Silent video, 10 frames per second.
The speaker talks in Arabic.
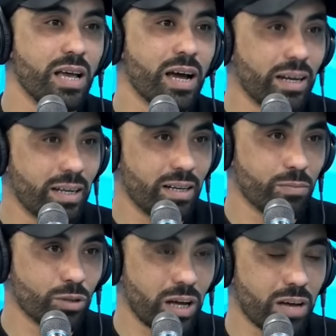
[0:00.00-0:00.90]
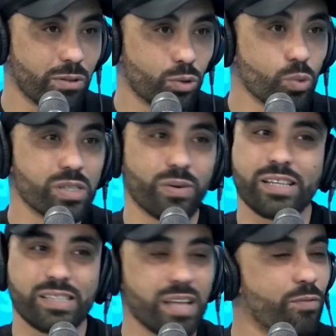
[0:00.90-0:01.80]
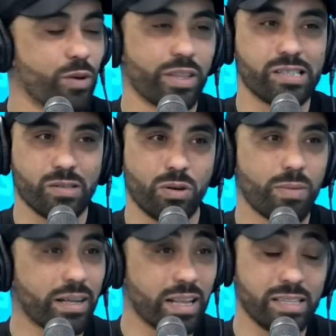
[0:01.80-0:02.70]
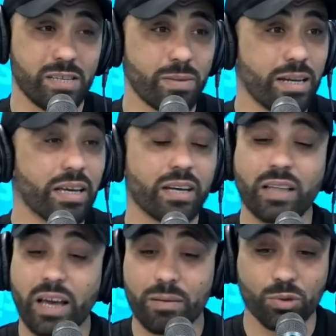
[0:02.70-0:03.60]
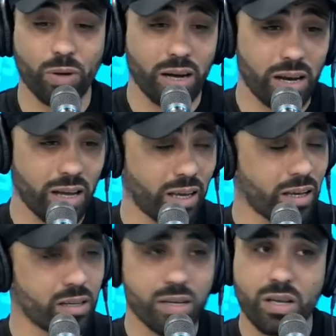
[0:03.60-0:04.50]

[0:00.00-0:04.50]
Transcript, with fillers: على المنتخب التونسي وعلى ستاف وعلى الناس الكل بعد الهزيمه اللي كانت غير متوقعه الحقيقه